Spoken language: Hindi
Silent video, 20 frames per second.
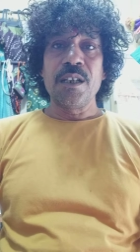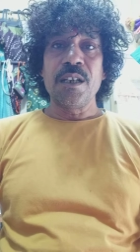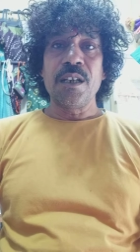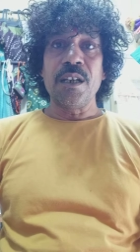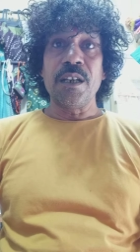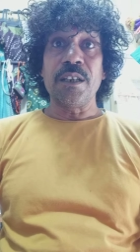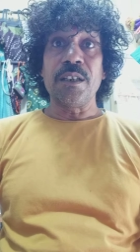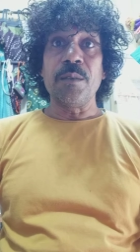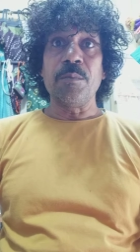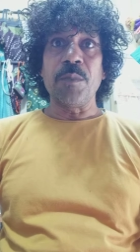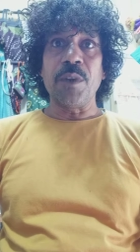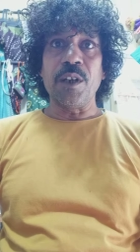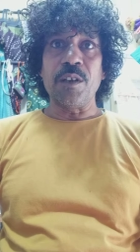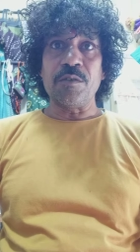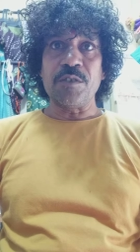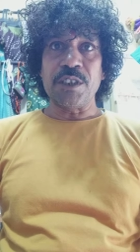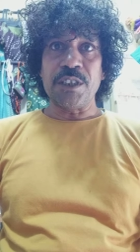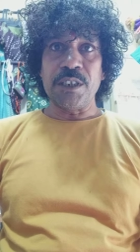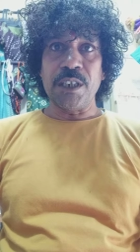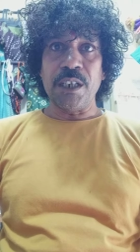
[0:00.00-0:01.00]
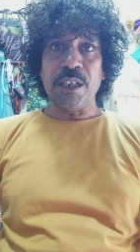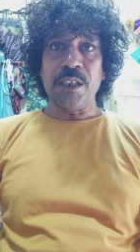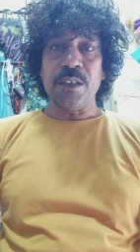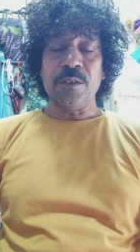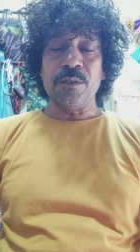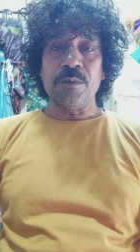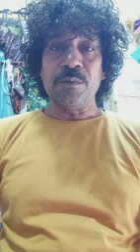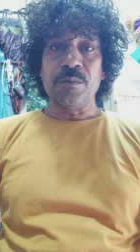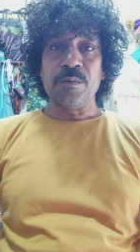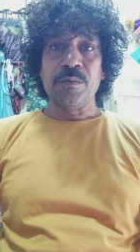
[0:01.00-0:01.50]
एकदम गर्व से आया
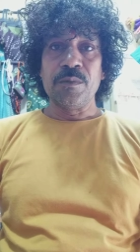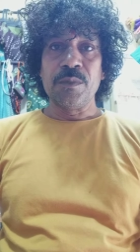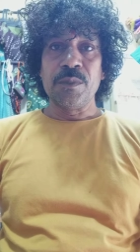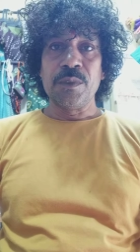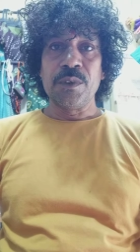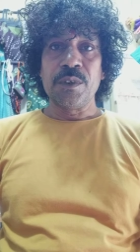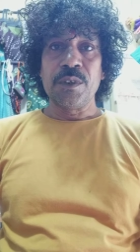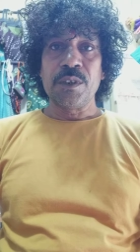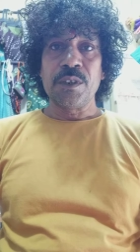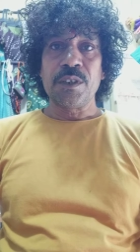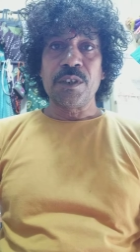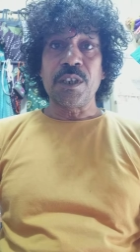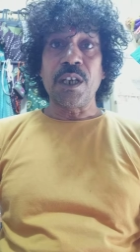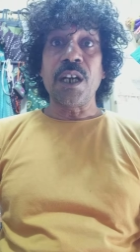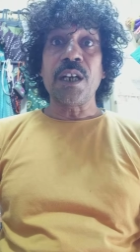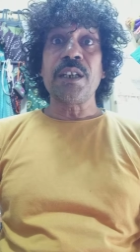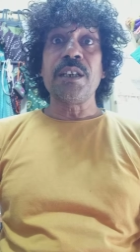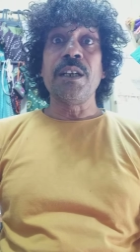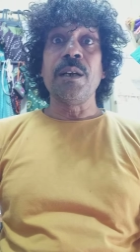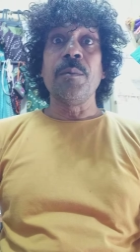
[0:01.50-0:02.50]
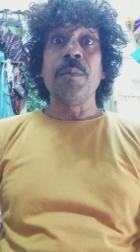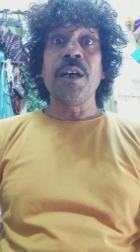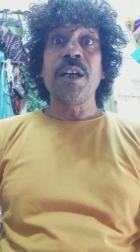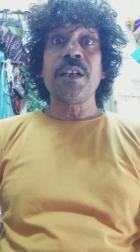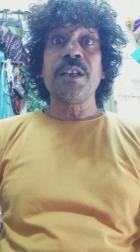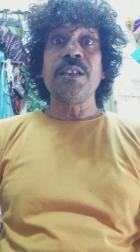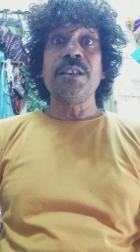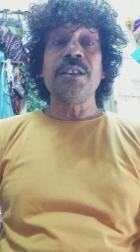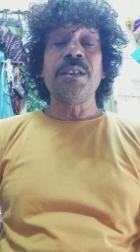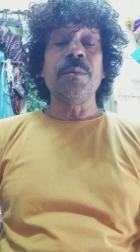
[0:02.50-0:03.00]
हूँ ताकि
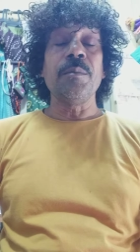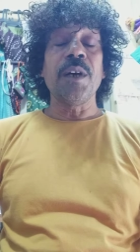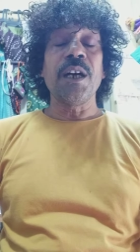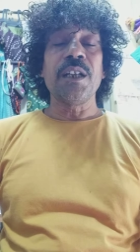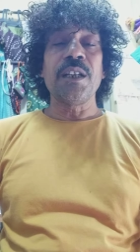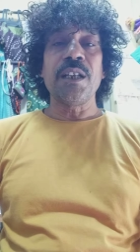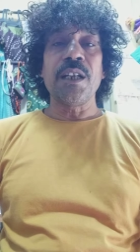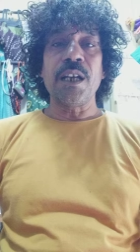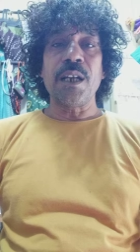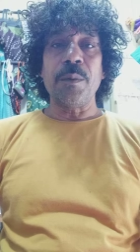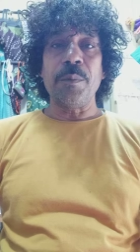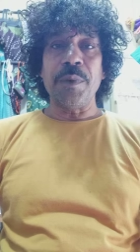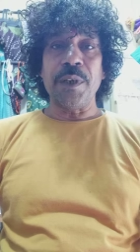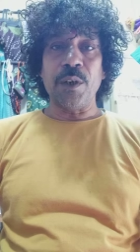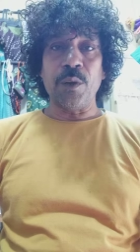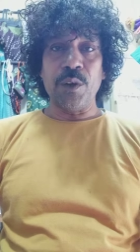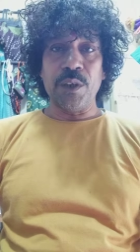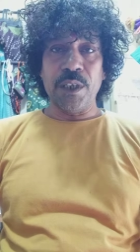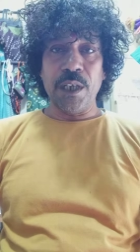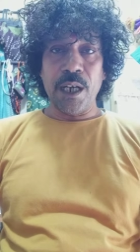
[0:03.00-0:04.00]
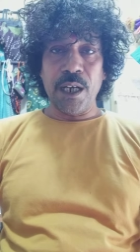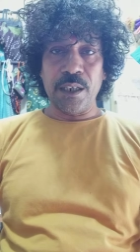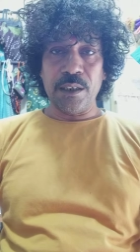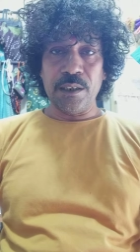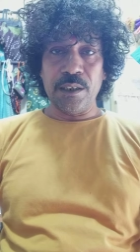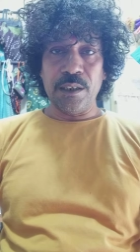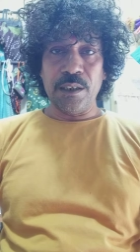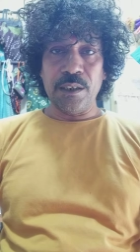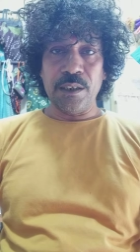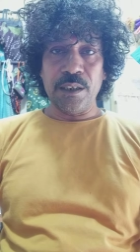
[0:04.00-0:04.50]
हमारी ईमानदारी पे कोई दाग
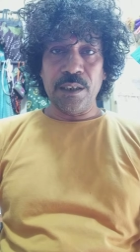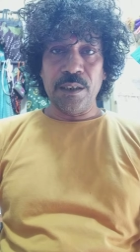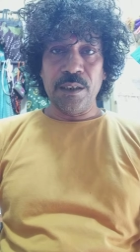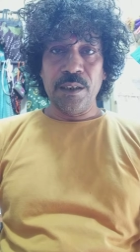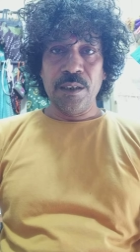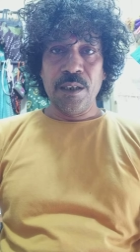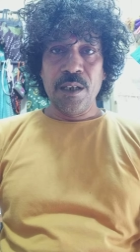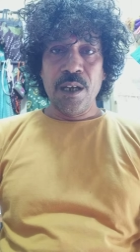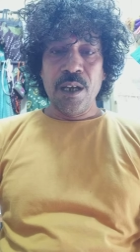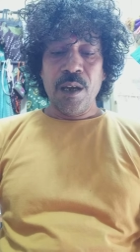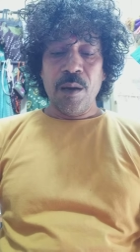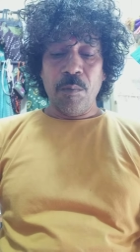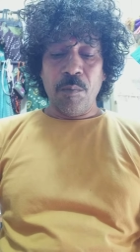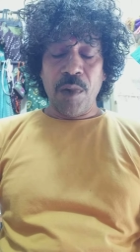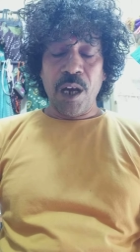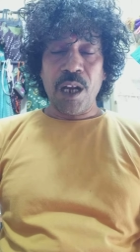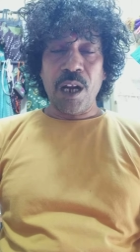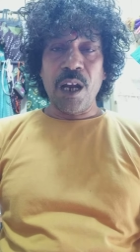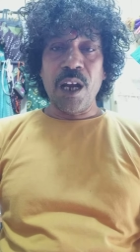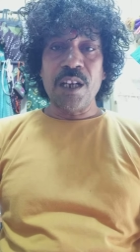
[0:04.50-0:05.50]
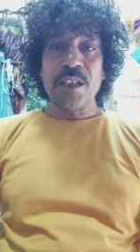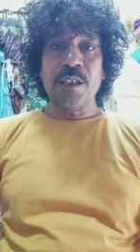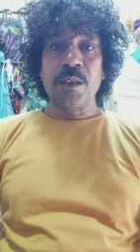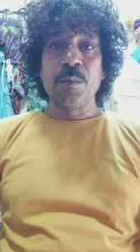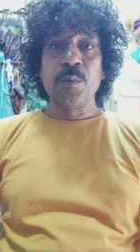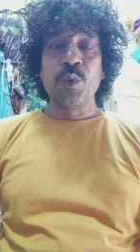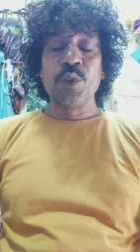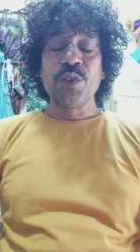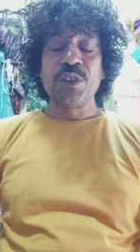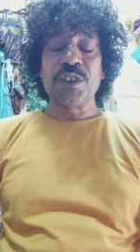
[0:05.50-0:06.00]
न लगे महाराज
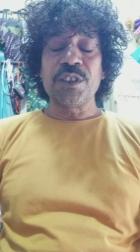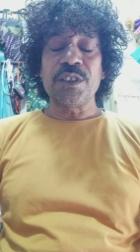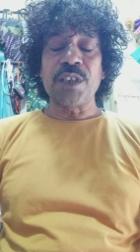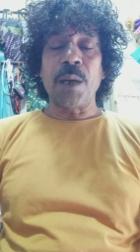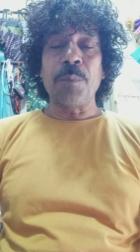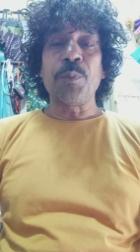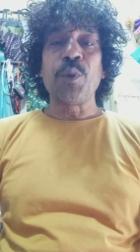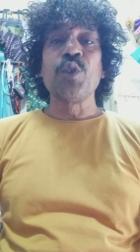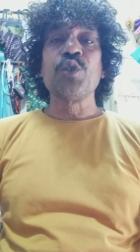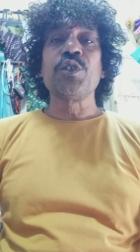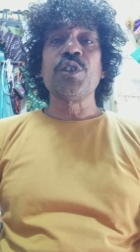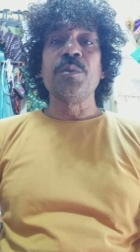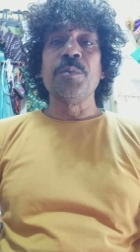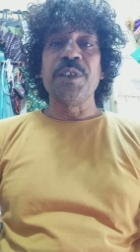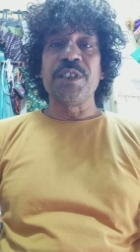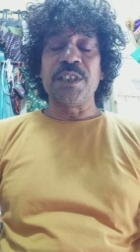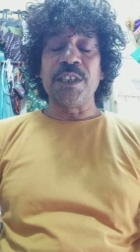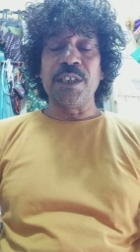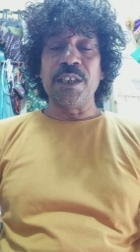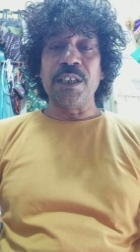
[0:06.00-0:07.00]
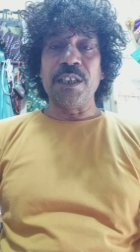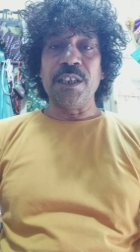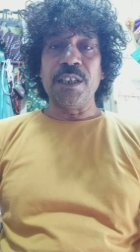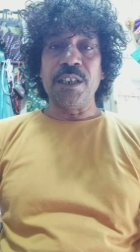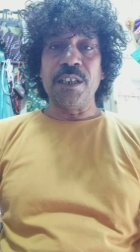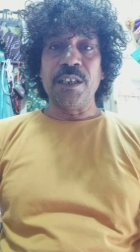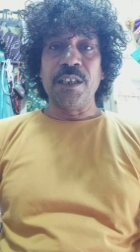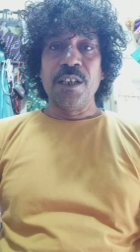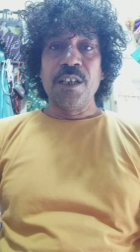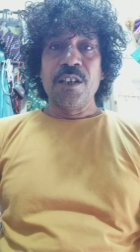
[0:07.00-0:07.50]
हम उन चापलूसे में से नहीं
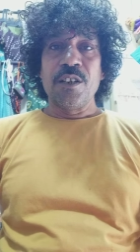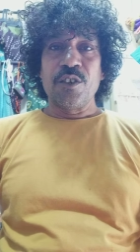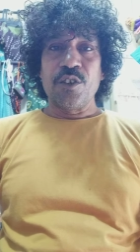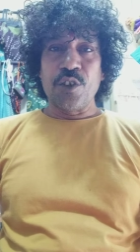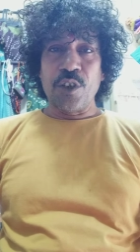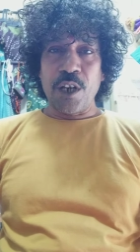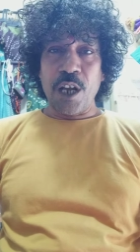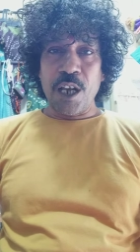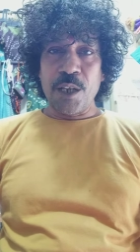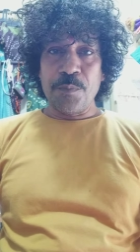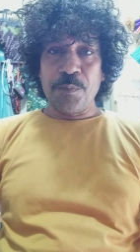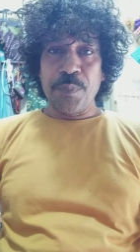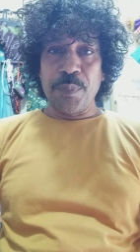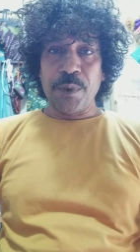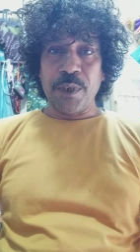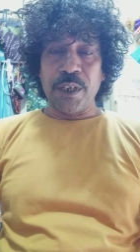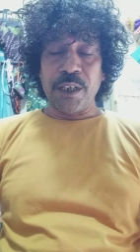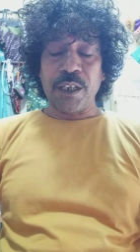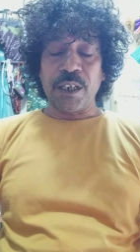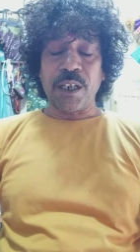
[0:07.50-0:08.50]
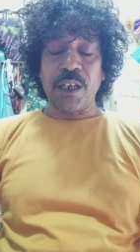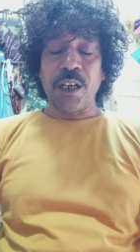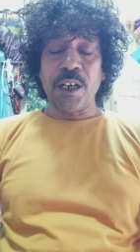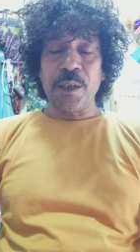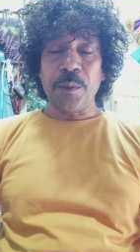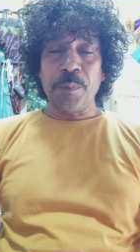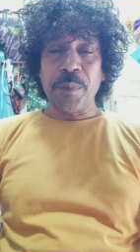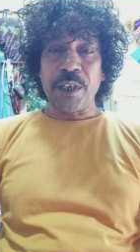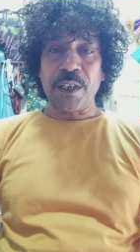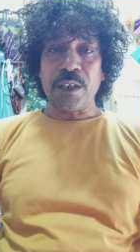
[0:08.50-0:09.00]
हैं जो राज्य के
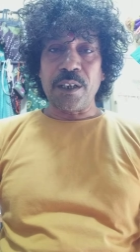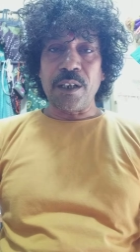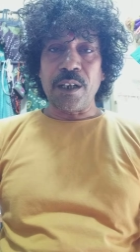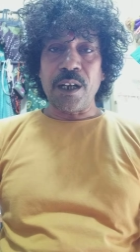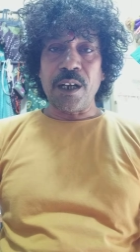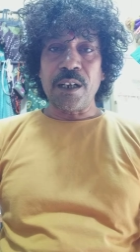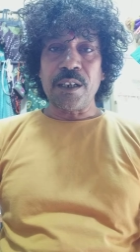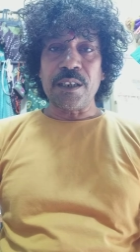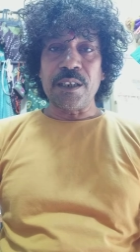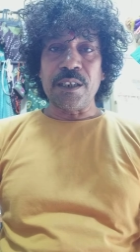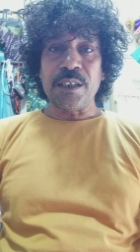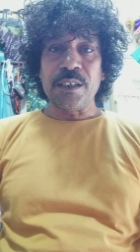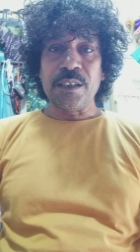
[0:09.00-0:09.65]
खटपट करा के